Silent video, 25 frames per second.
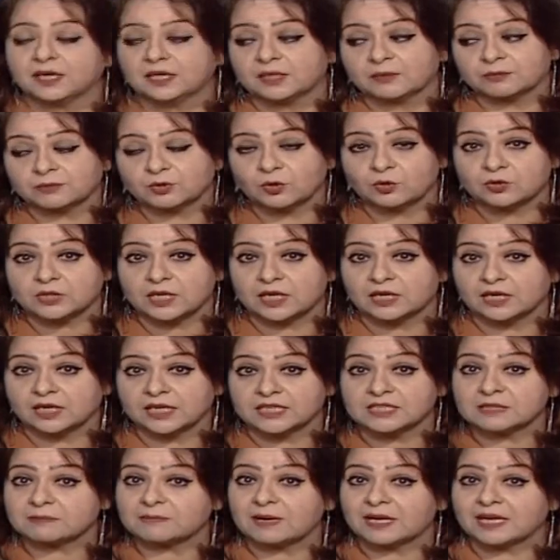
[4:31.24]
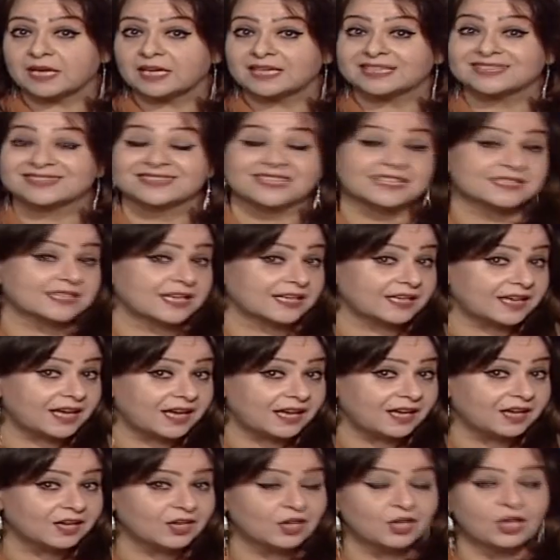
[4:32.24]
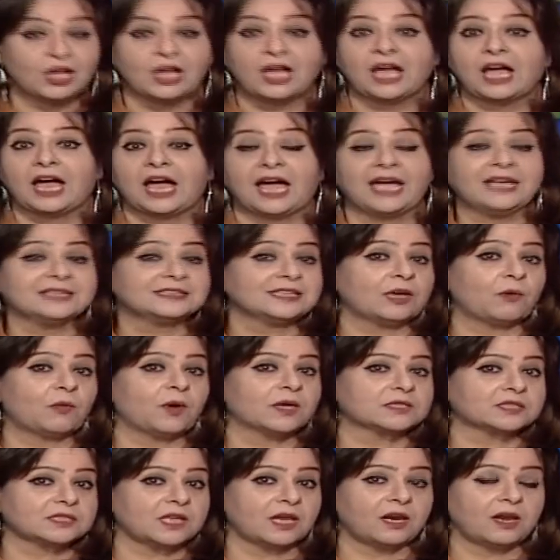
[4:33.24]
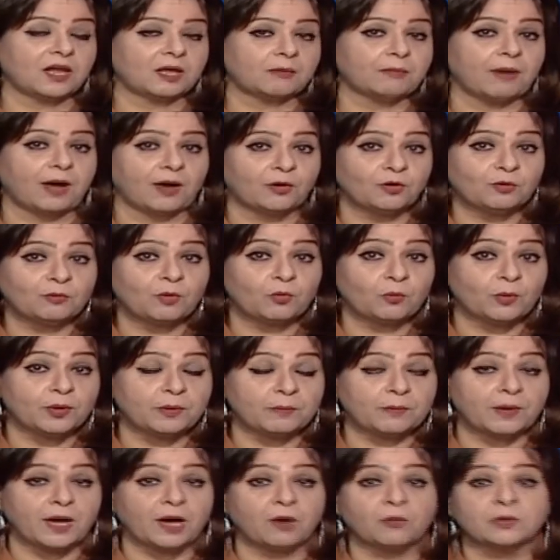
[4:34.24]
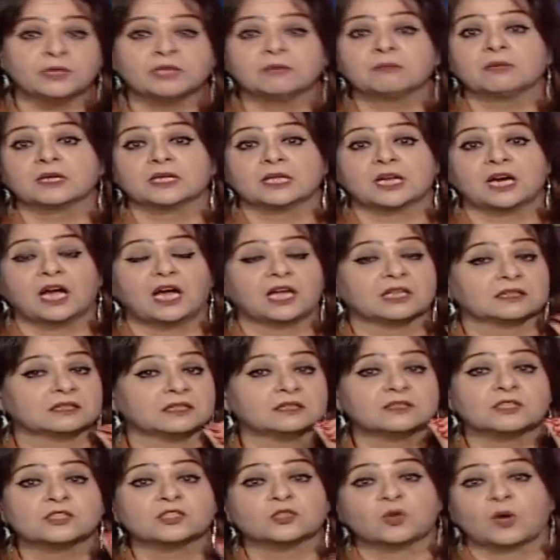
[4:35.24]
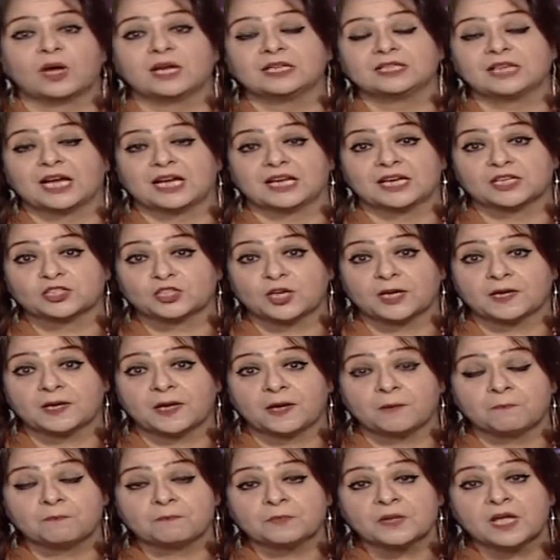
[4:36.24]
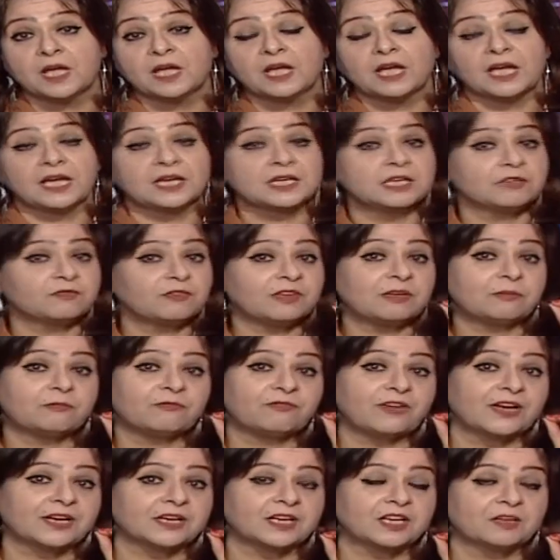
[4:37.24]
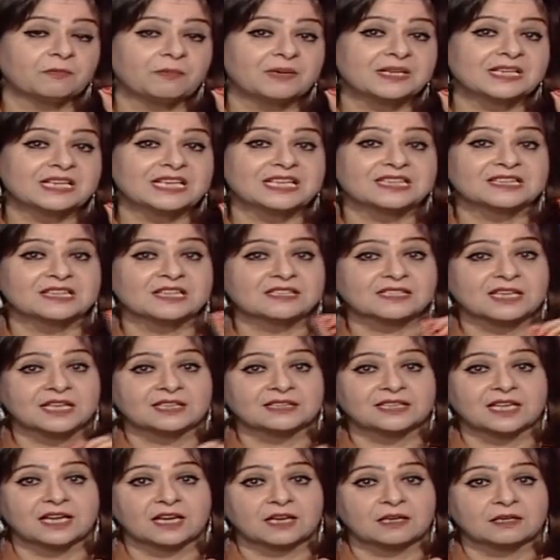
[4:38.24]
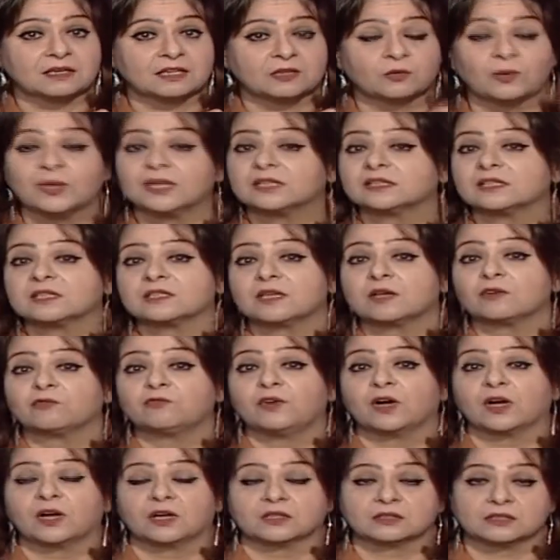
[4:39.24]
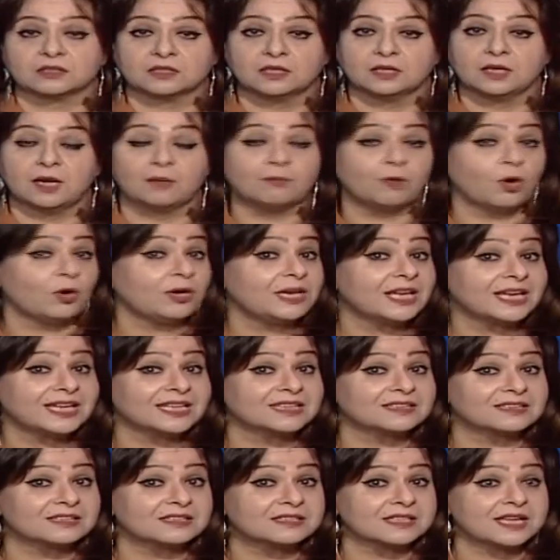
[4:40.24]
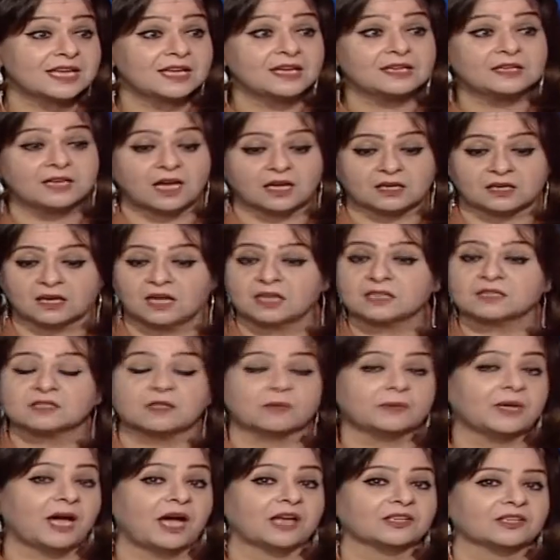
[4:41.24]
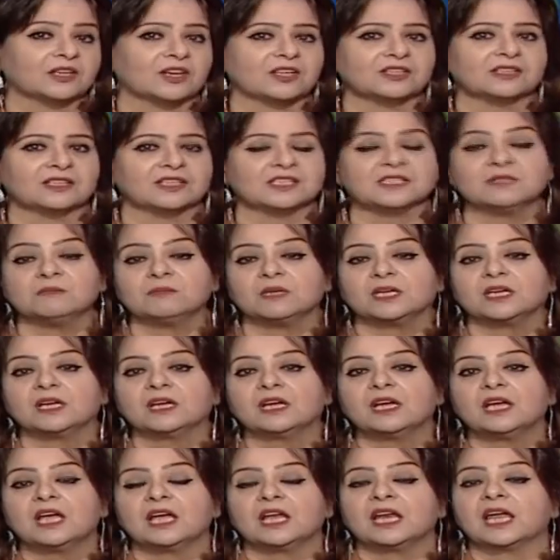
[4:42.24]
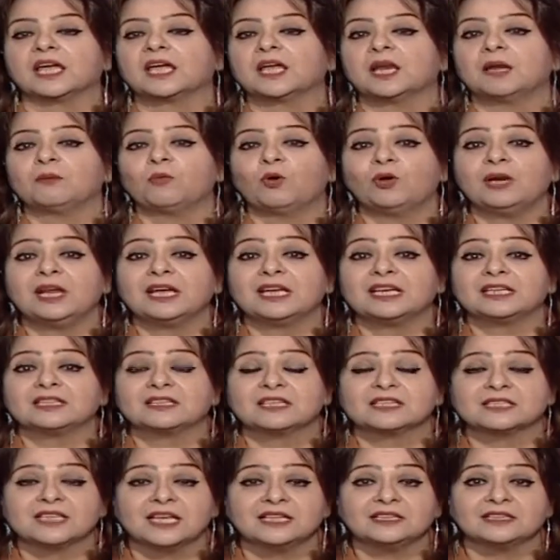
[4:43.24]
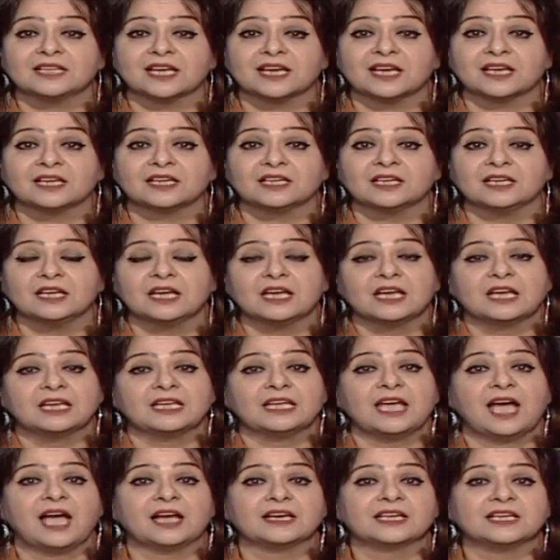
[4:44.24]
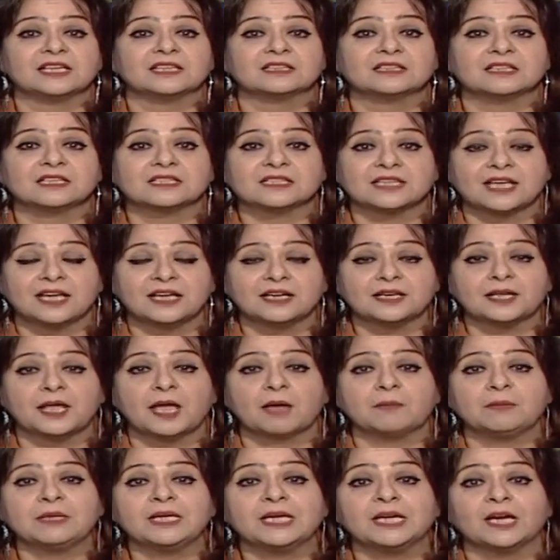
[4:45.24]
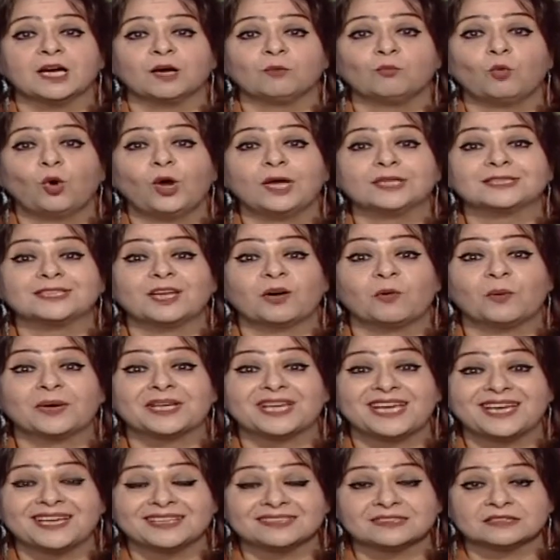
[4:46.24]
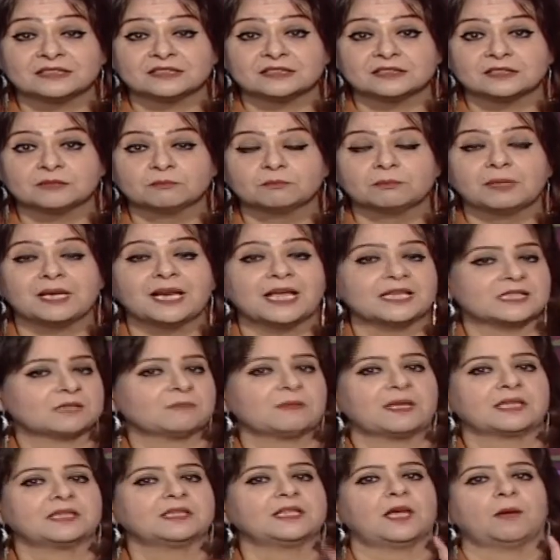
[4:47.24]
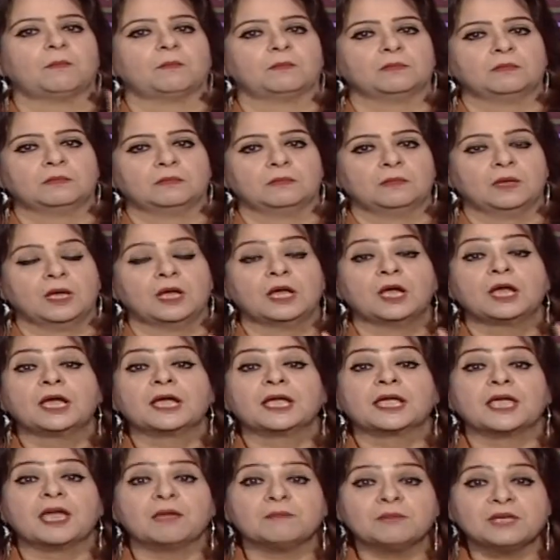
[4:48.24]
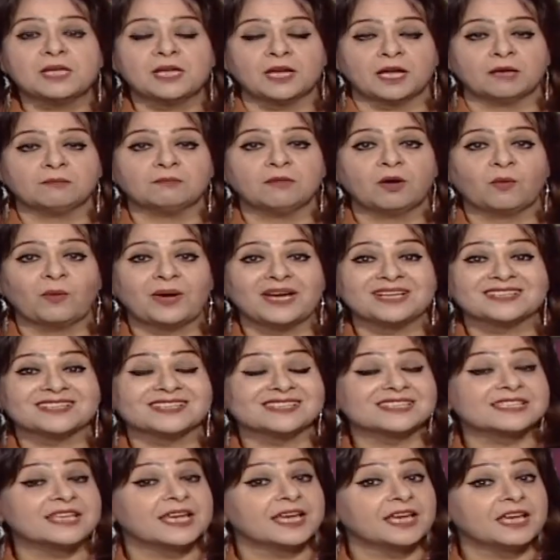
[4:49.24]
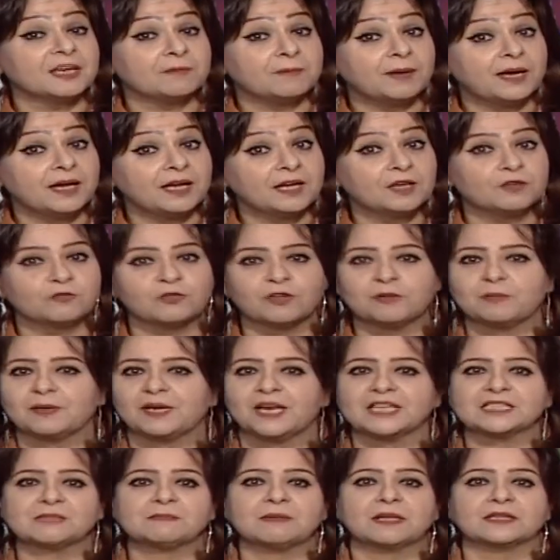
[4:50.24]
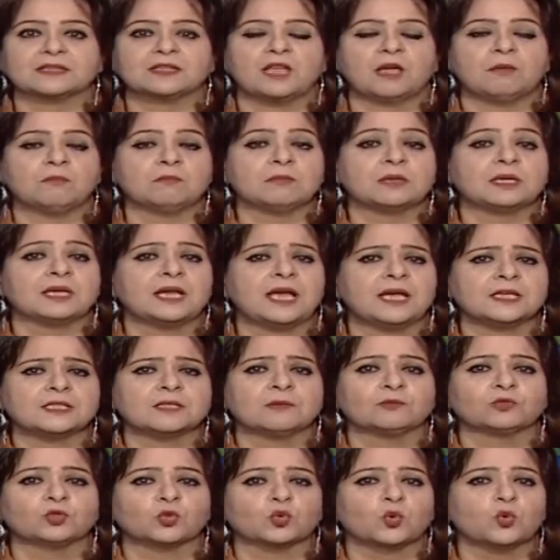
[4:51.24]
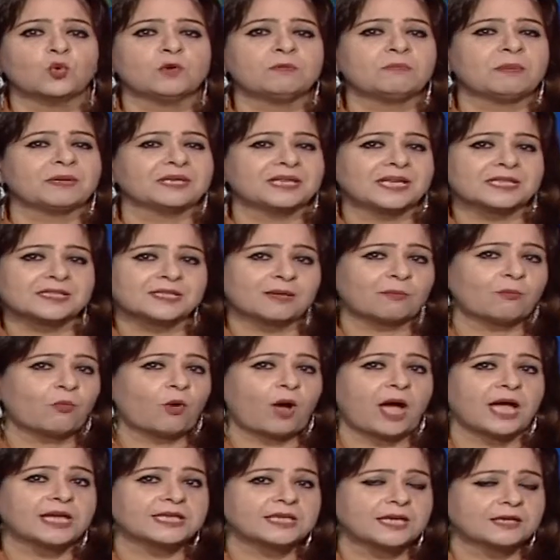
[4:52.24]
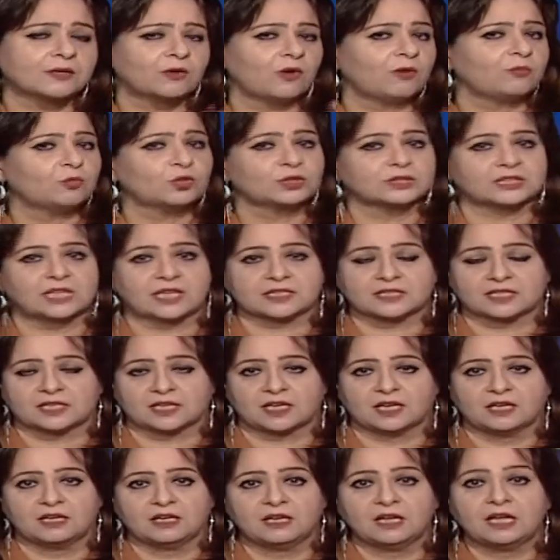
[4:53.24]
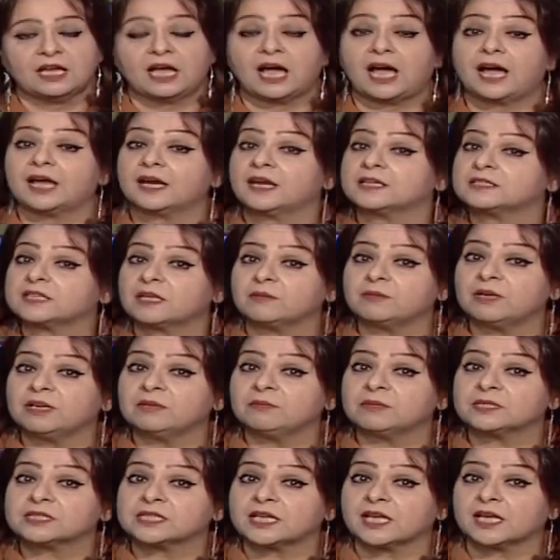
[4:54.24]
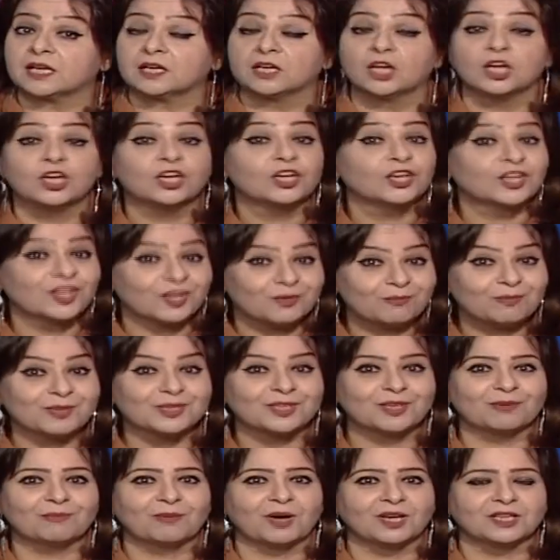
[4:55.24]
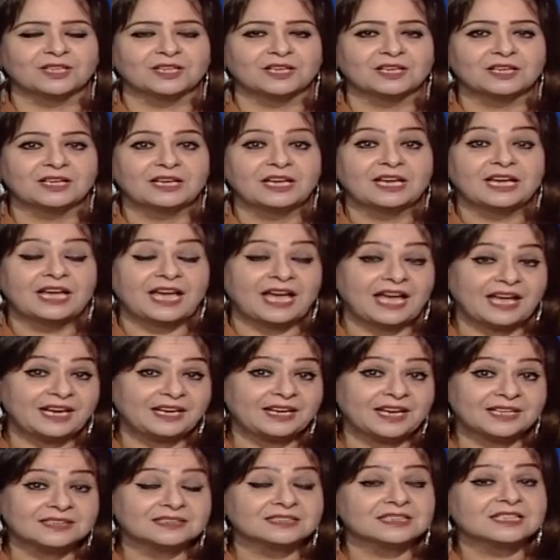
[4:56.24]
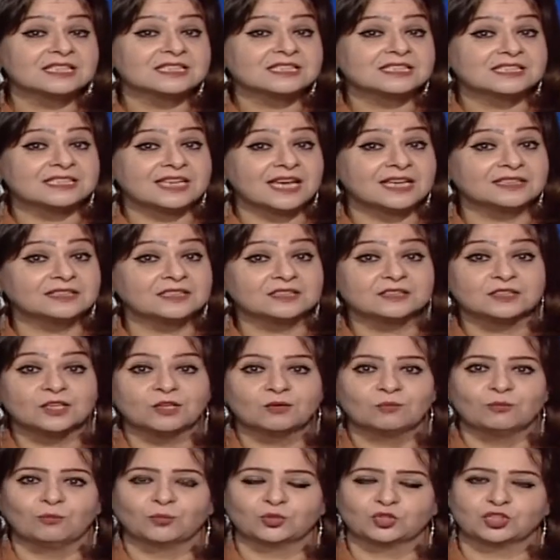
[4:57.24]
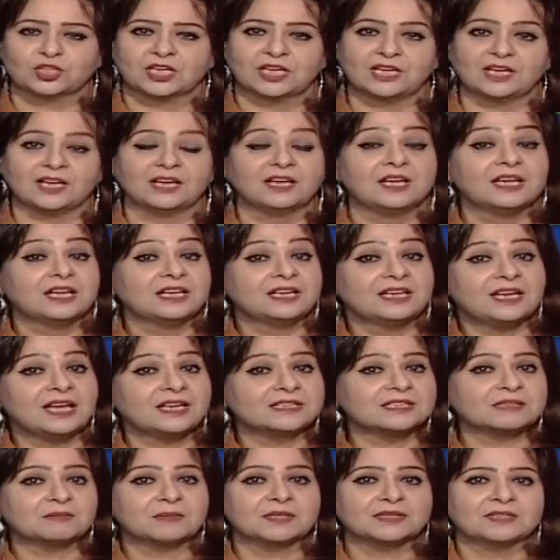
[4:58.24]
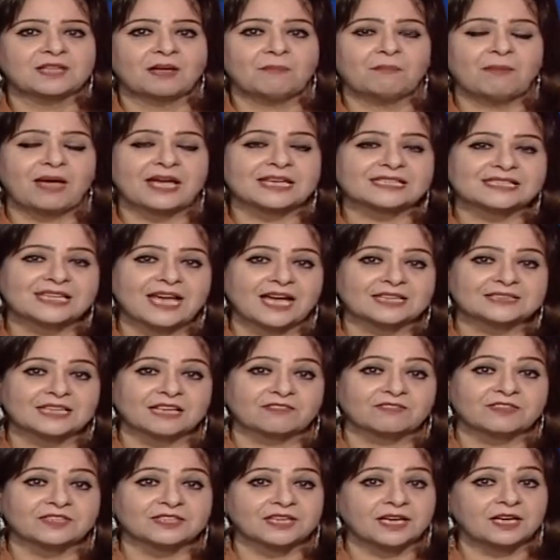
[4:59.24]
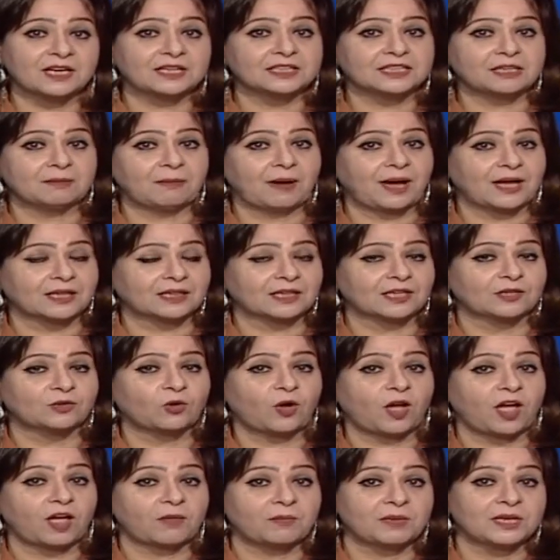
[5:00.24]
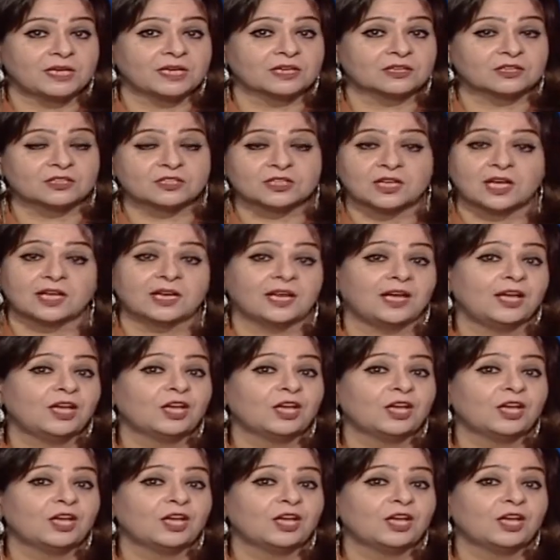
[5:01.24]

اللي بتوصل لجسمك اتزانها عايزه اوصل لك معلومه مهمه قوي يمكن انا حطيت السؤال ده علشانها ان في فرق بين اتزان داخلي واتزان فقط لما اقول لك اتزان انا قصدي بيه عضلات جسمي لكن لما اقول لك اتزان داخلي يعني اتزان جميع محتويات بلازما الدم جميع المواد الذائبه في بلازما الدم لازم تكون بنسب معينه ومتزنه على سبيل المثال كميه الميه قلت زادت مشكله لازم الدم هيساعدك في ده يبعت للنخاميه رساله